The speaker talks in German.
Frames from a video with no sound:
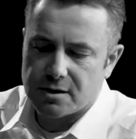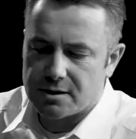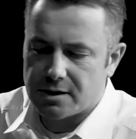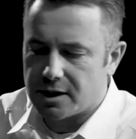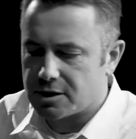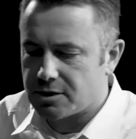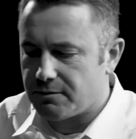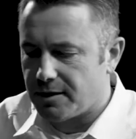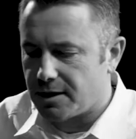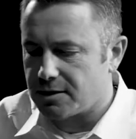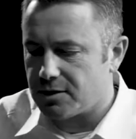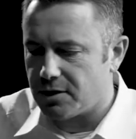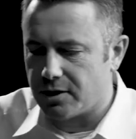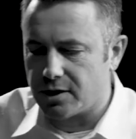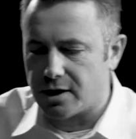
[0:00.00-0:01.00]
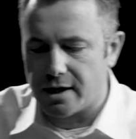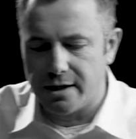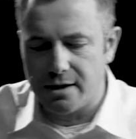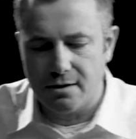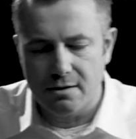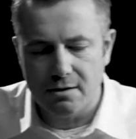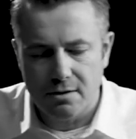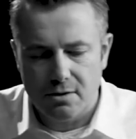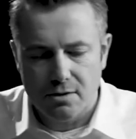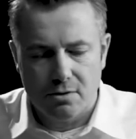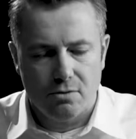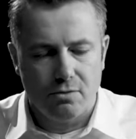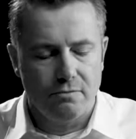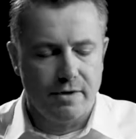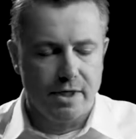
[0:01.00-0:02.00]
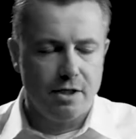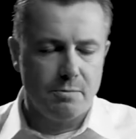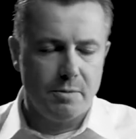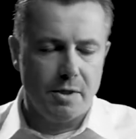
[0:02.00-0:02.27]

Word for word: das nächste Werkzeug rein und weiter